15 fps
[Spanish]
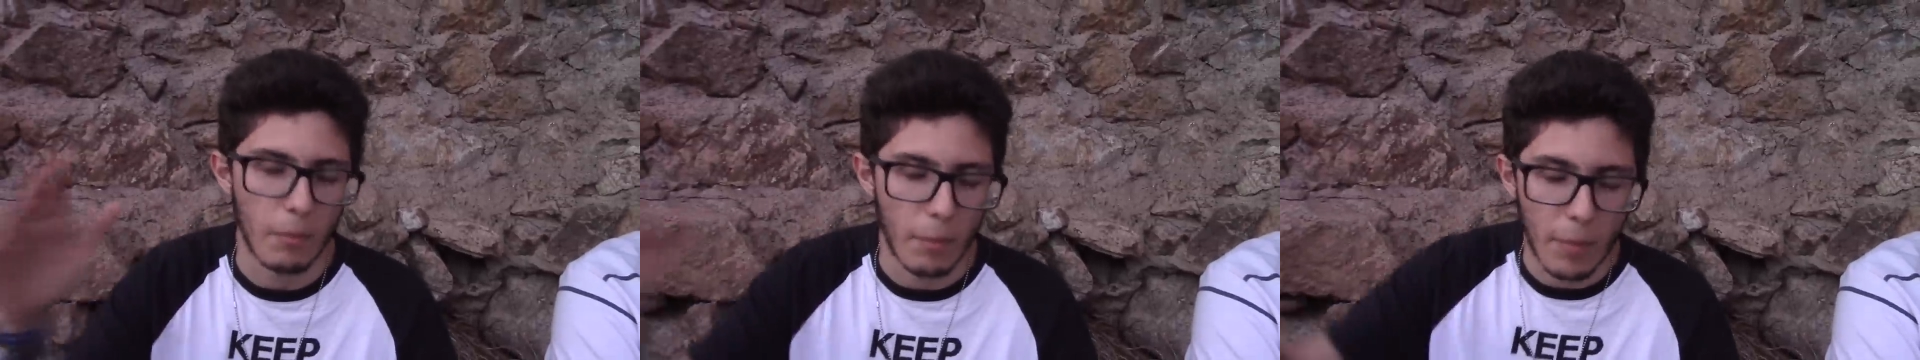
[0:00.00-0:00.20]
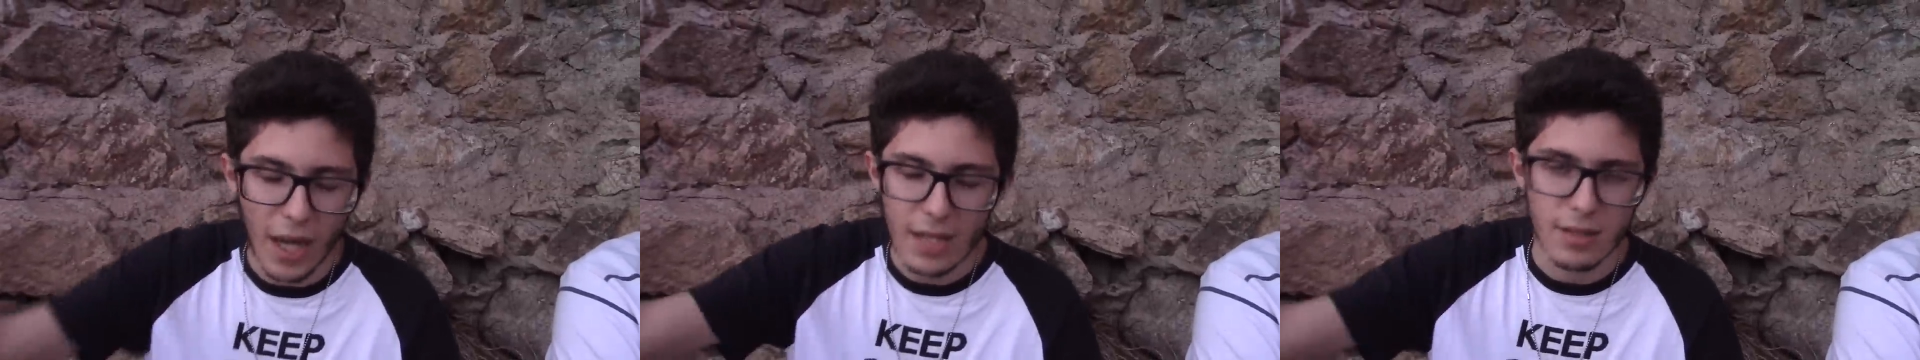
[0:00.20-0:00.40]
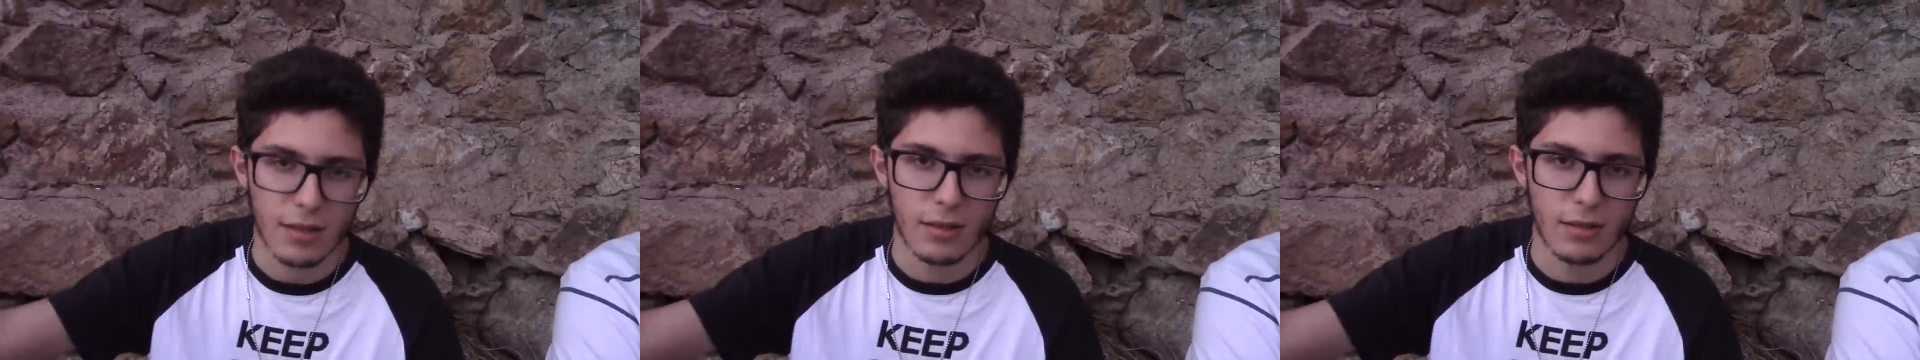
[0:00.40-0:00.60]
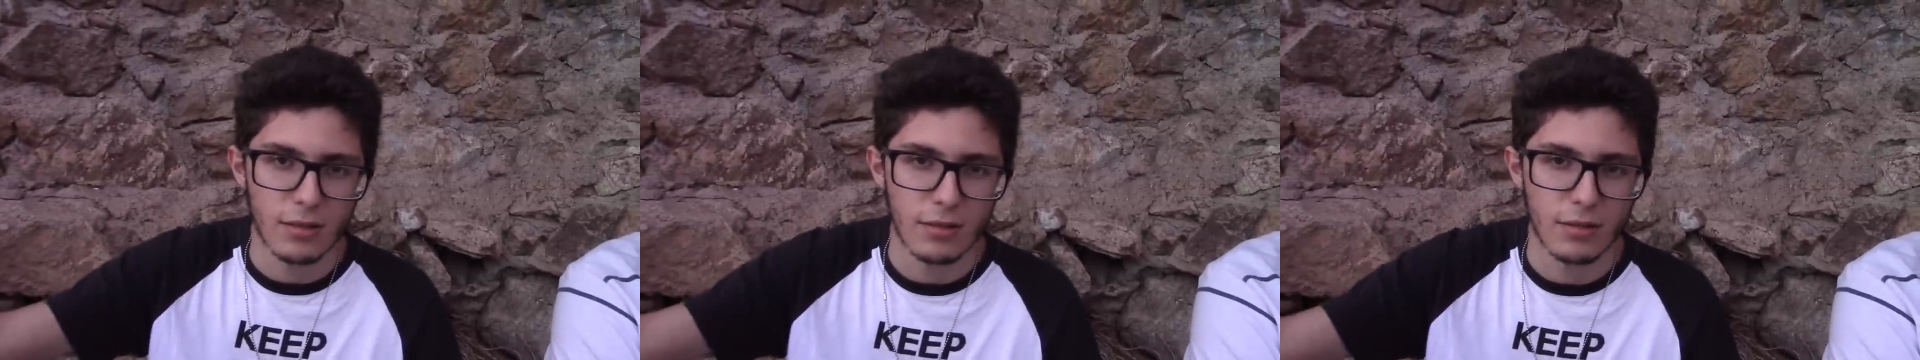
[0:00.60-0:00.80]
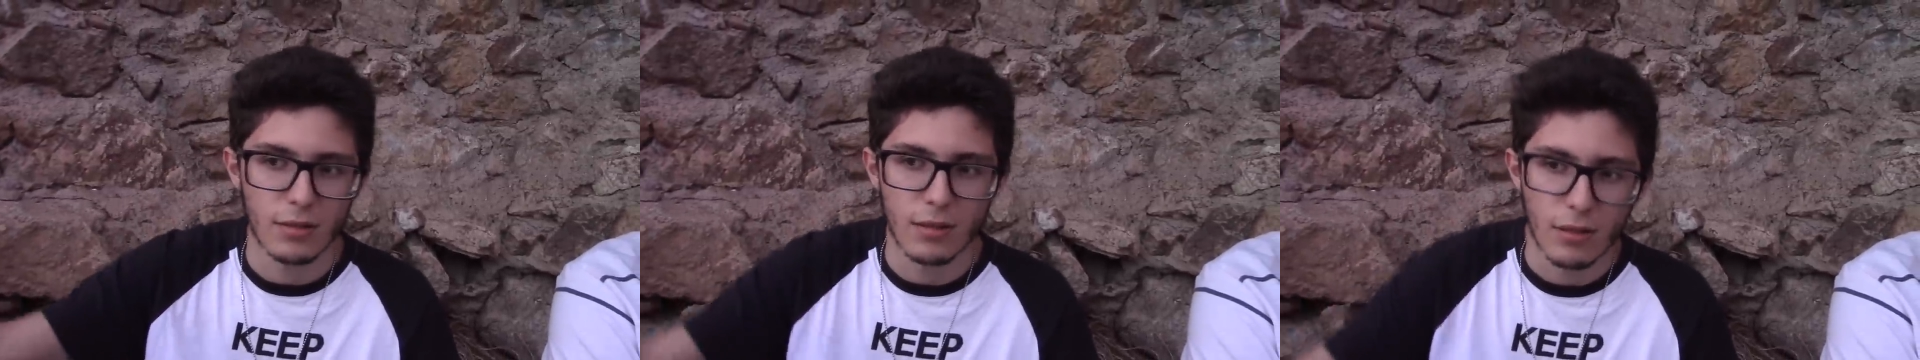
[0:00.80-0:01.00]
Vas
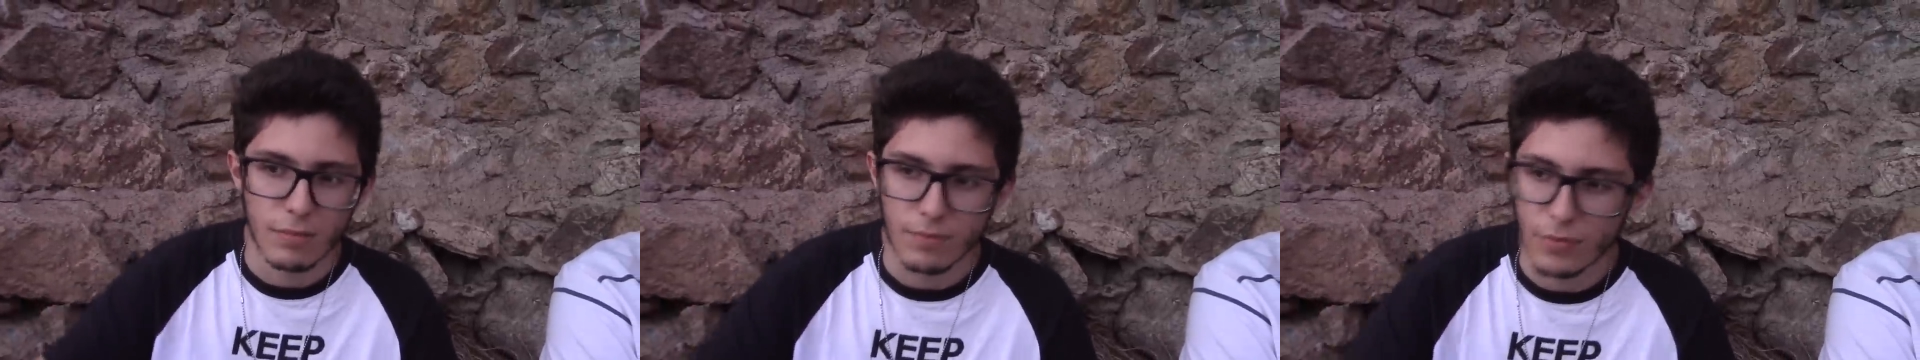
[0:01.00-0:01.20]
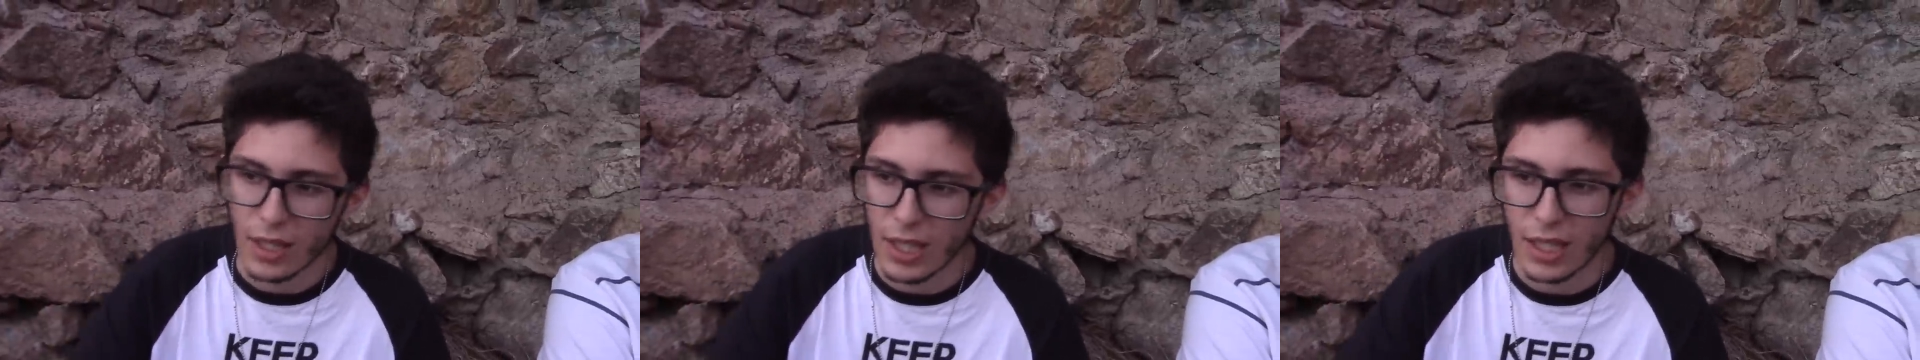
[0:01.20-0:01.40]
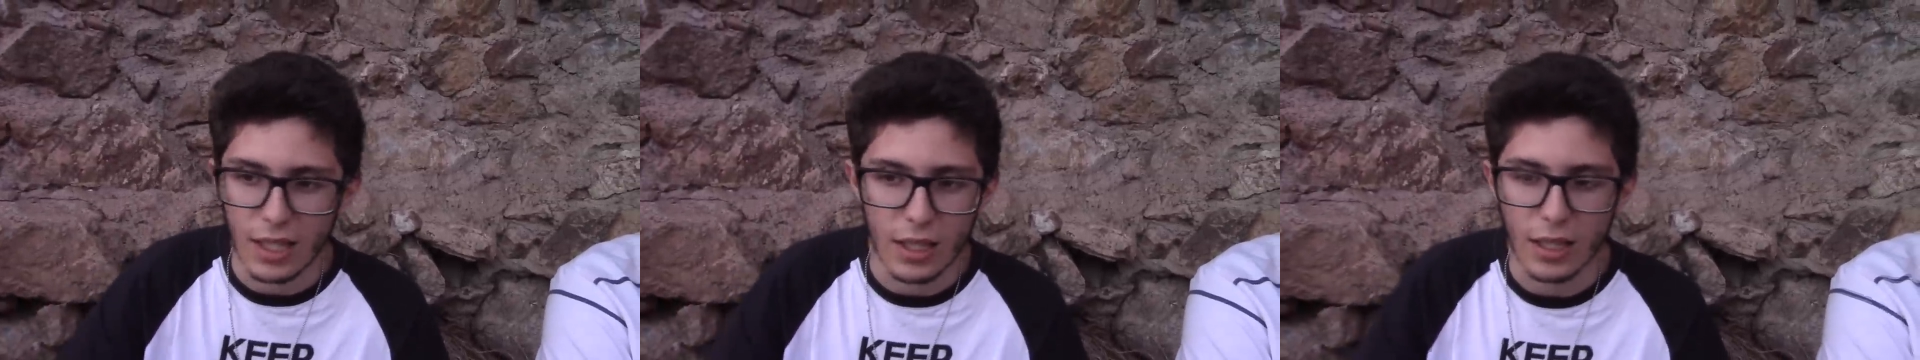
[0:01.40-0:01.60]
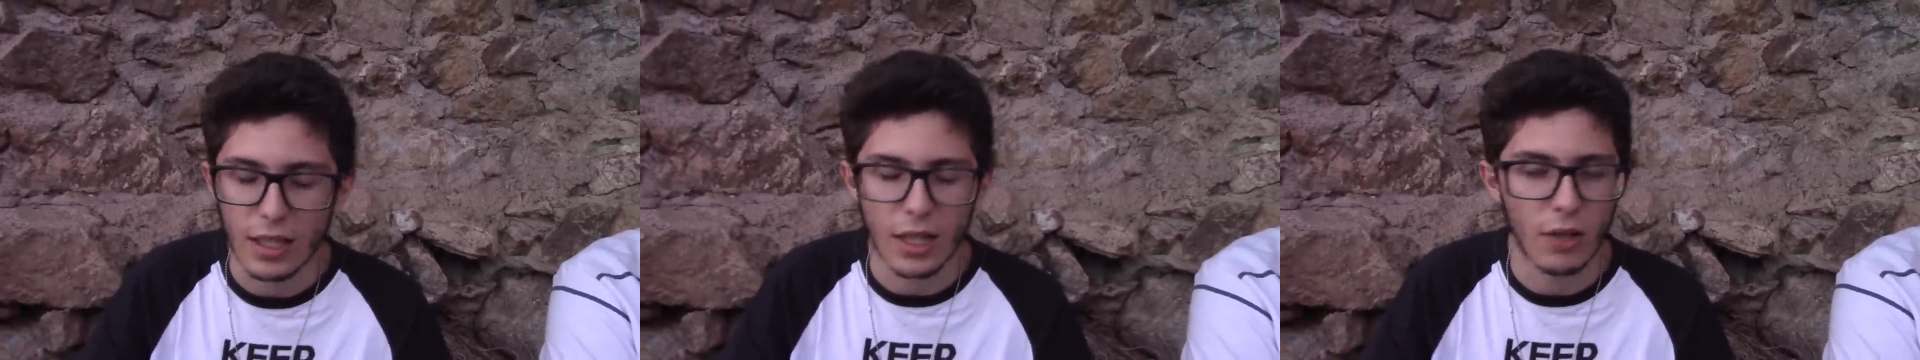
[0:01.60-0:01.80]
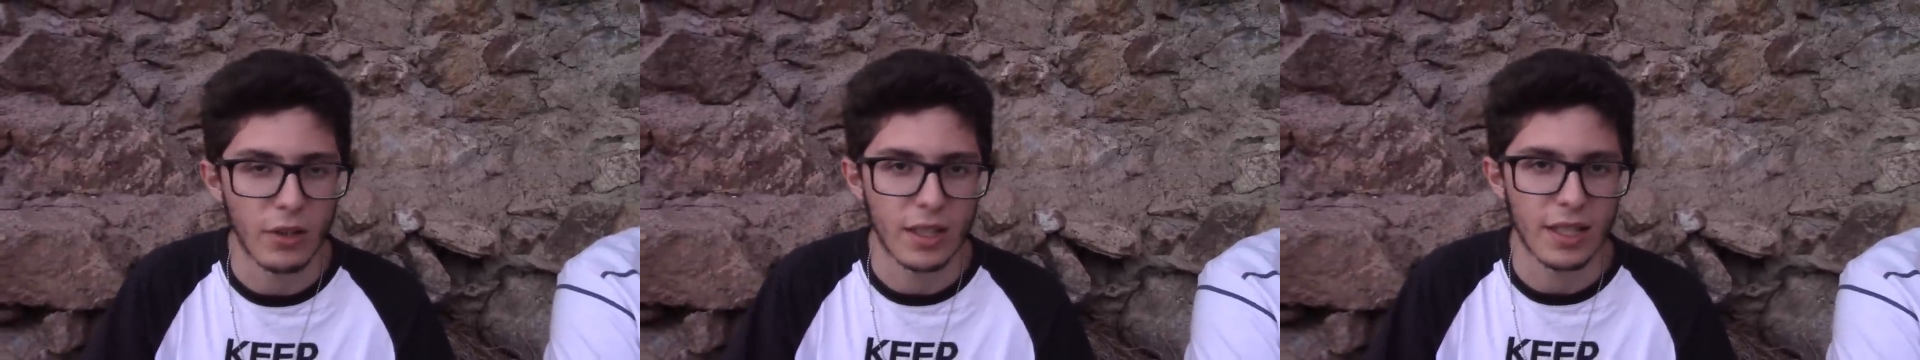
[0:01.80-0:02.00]

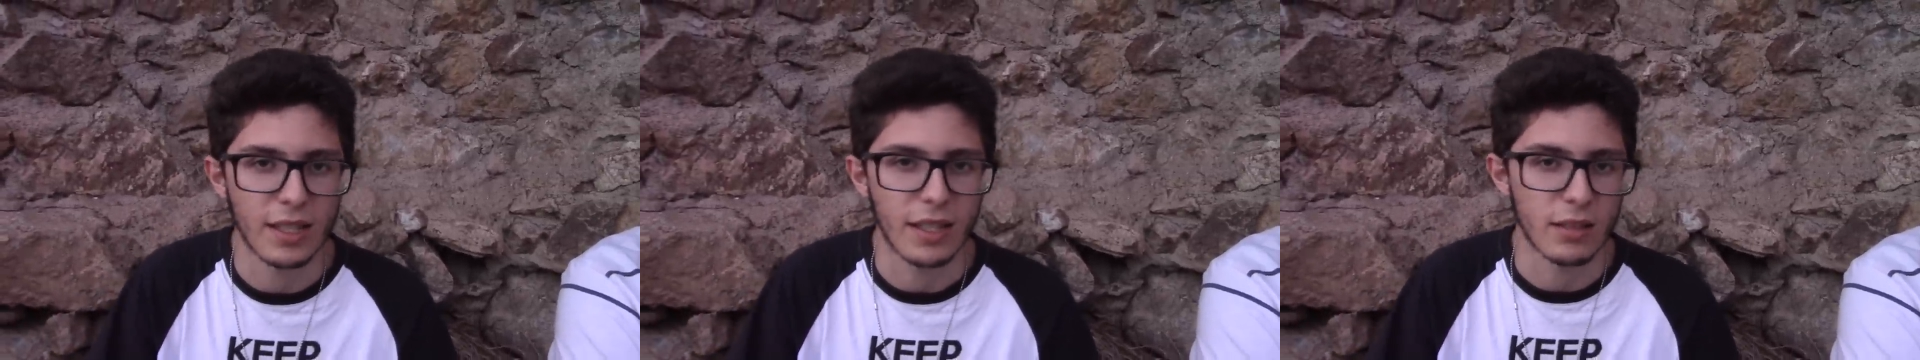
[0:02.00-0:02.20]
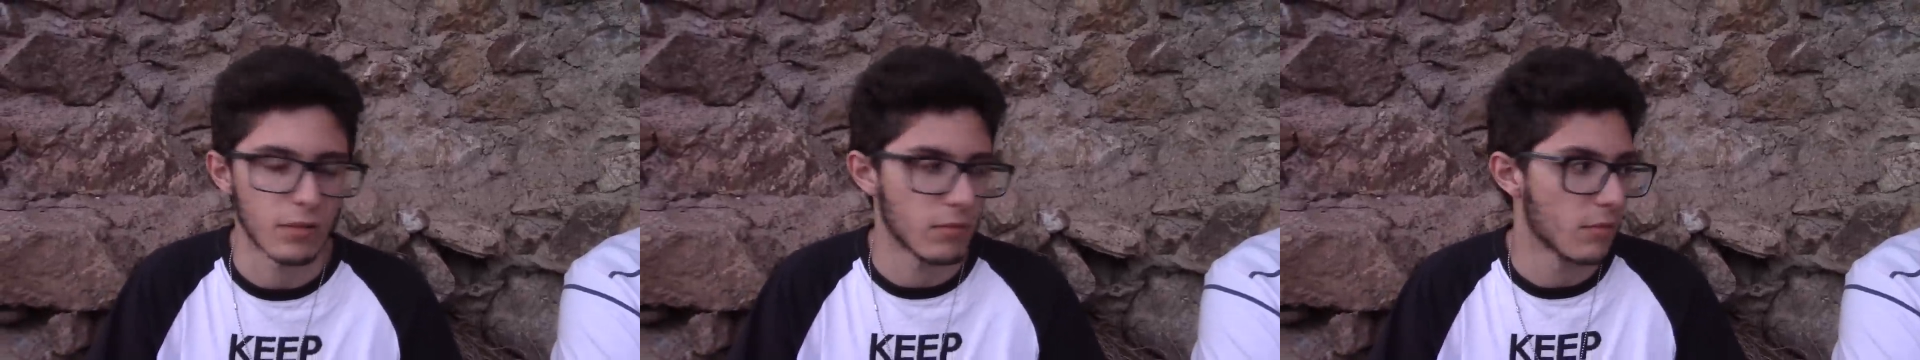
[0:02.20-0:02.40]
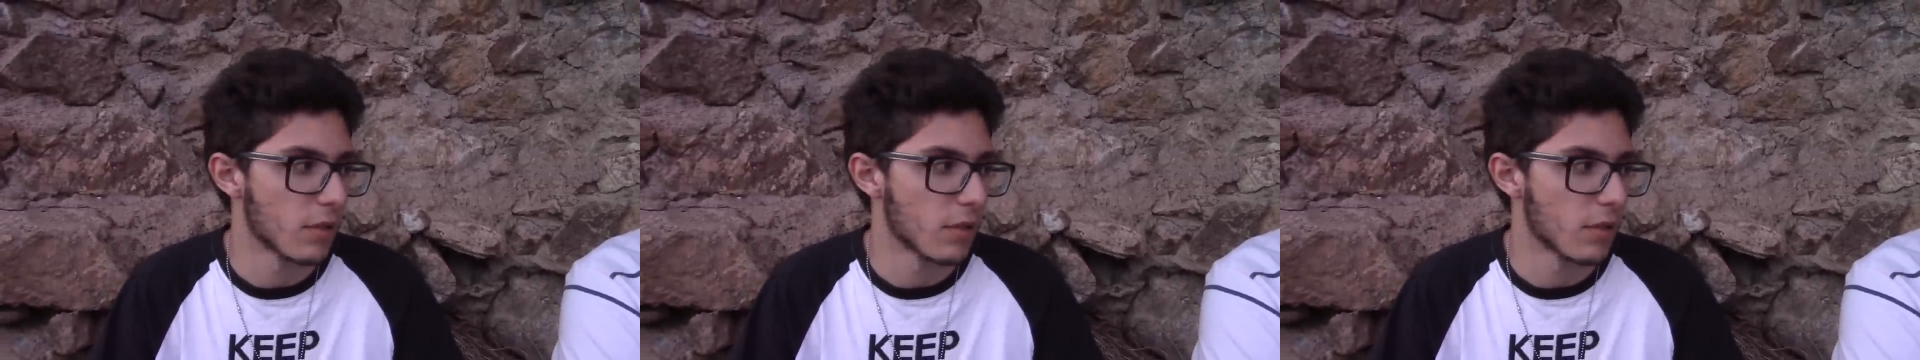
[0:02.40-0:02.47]
y, lo intentas.